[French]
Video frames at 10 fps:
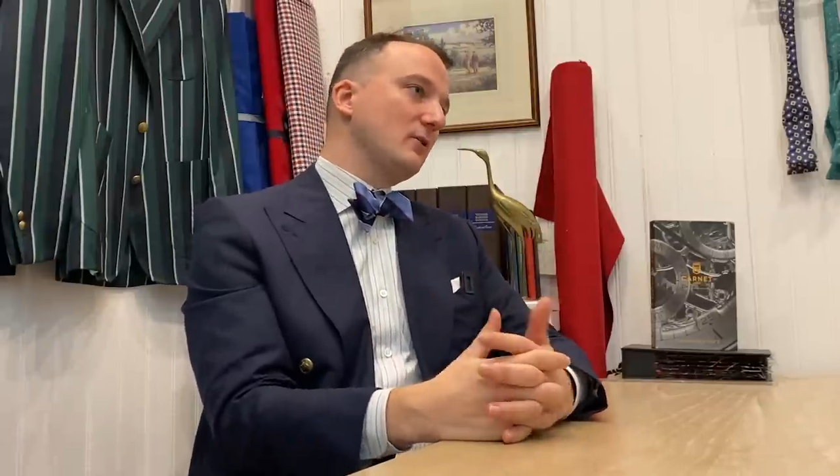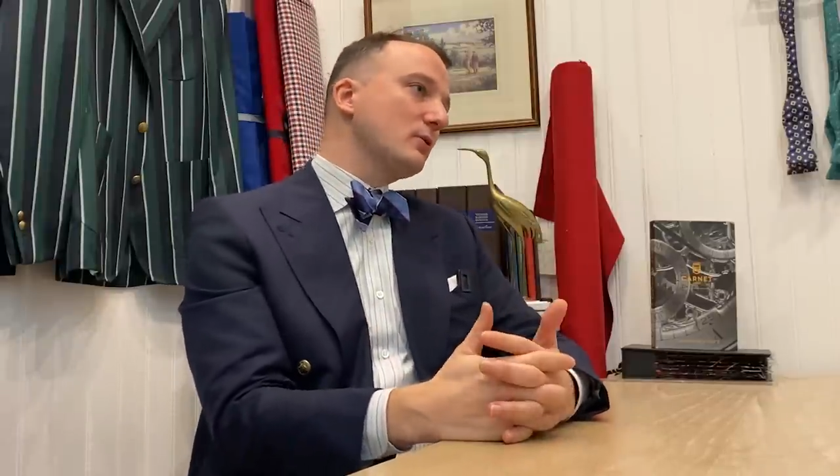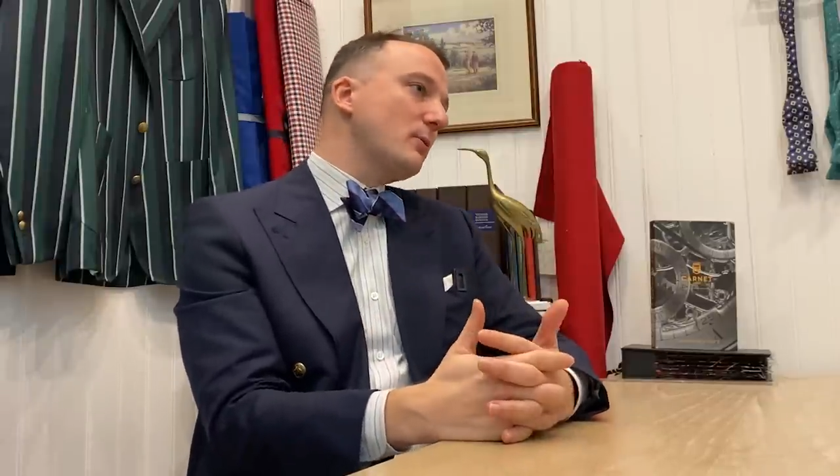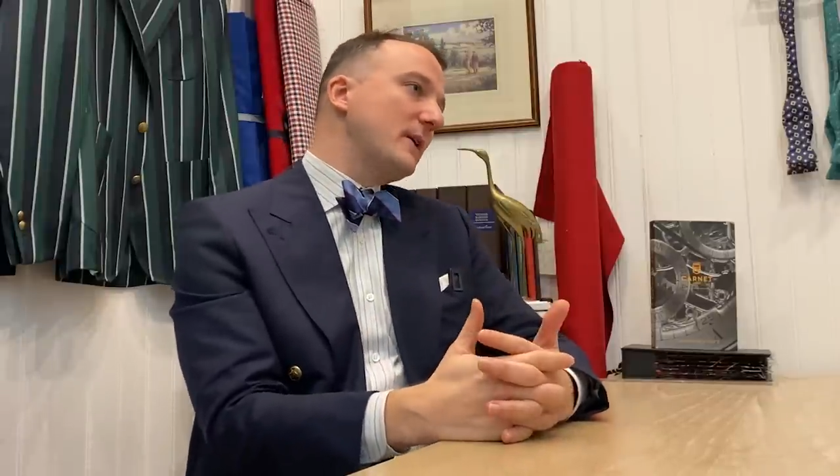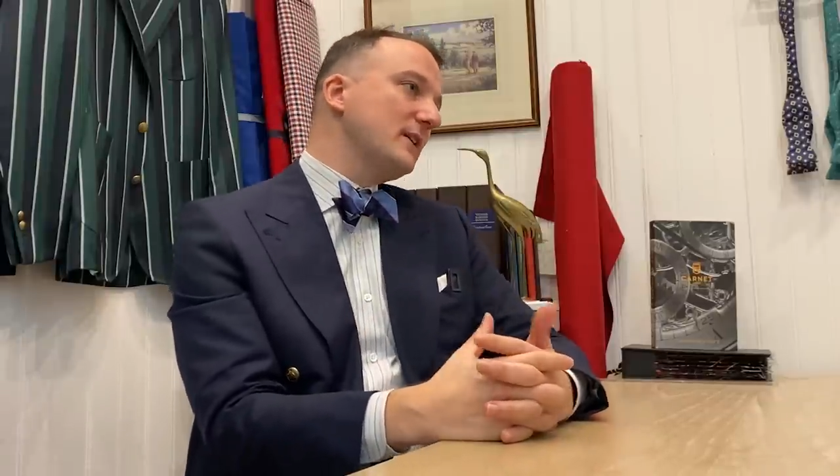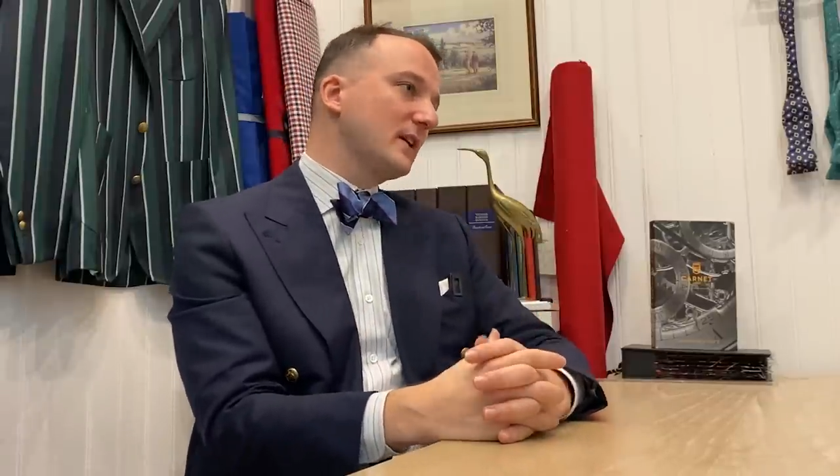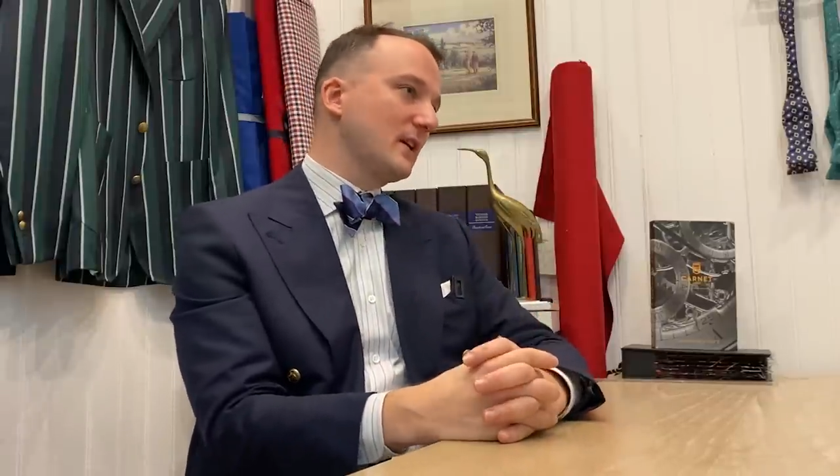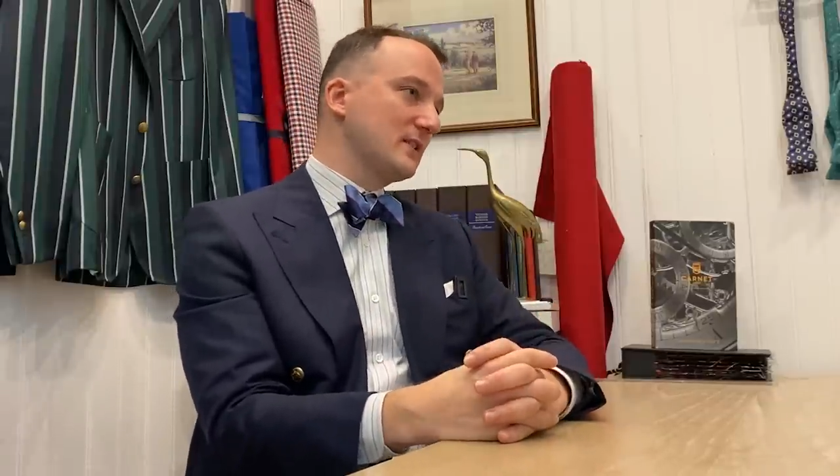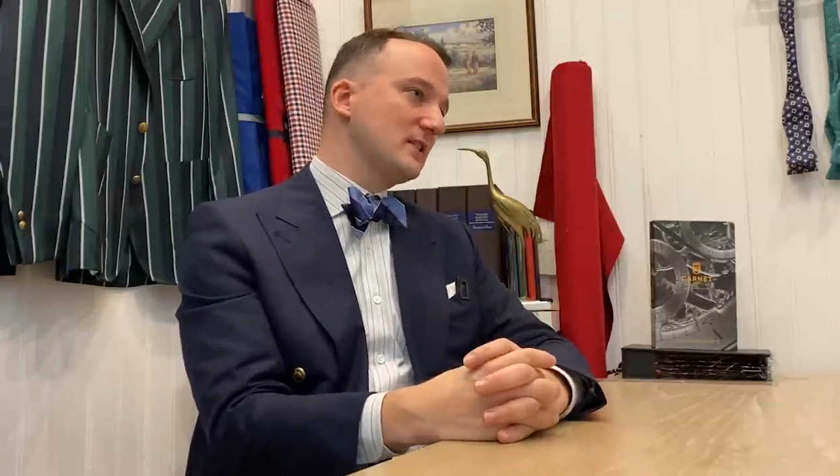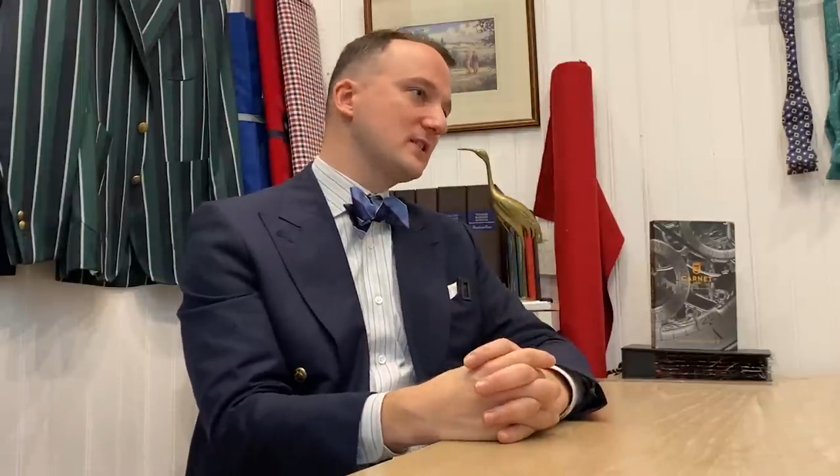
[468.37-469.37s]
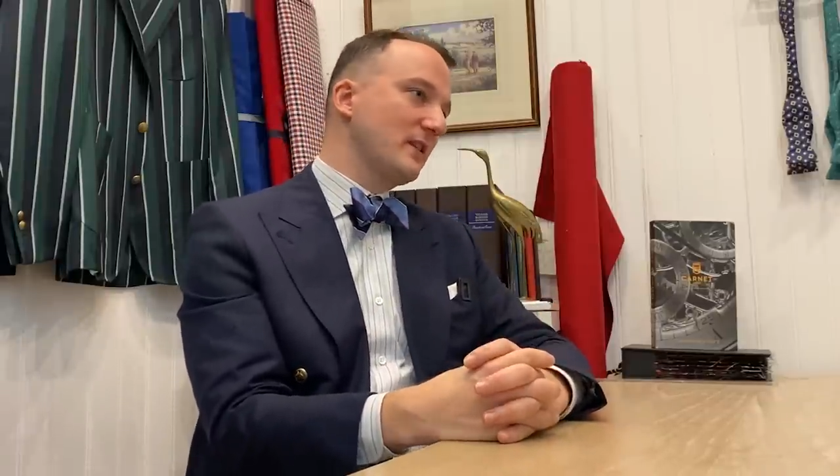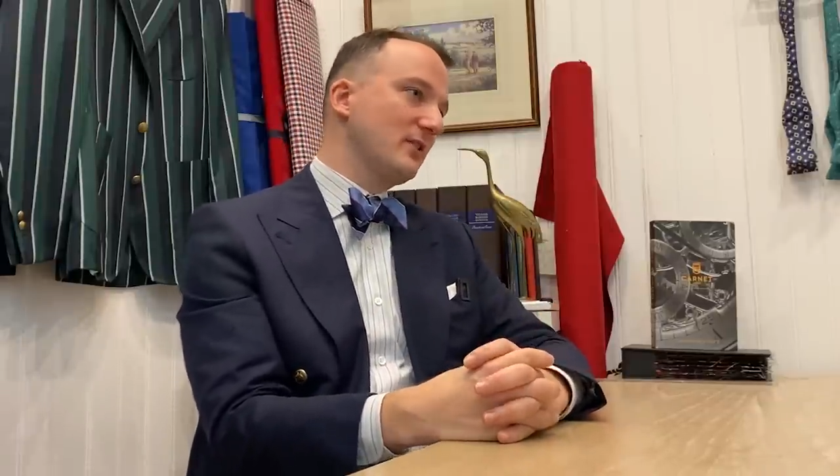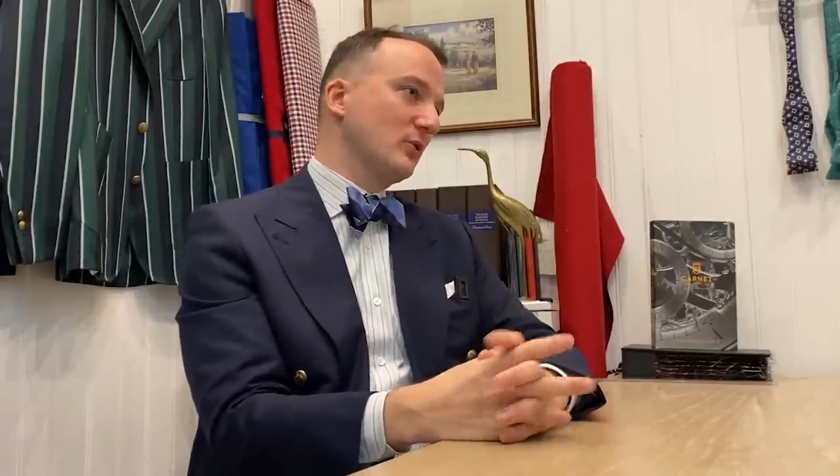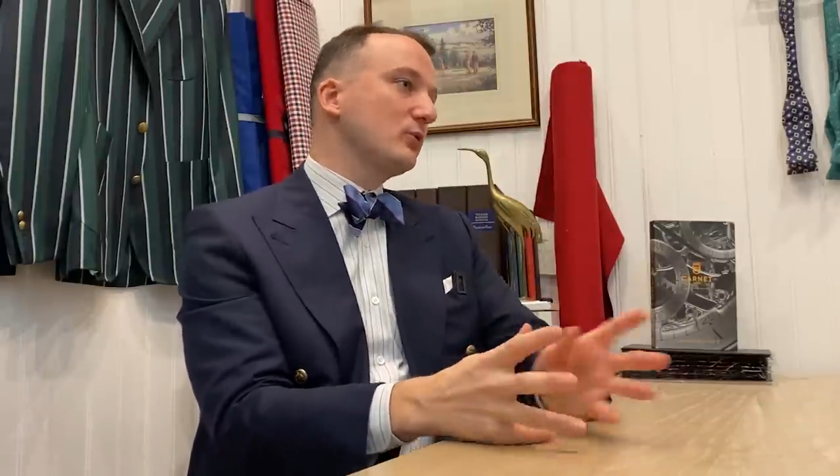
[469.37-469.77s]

Donc, on ne peut pas dire qu'il y a un style Scavini.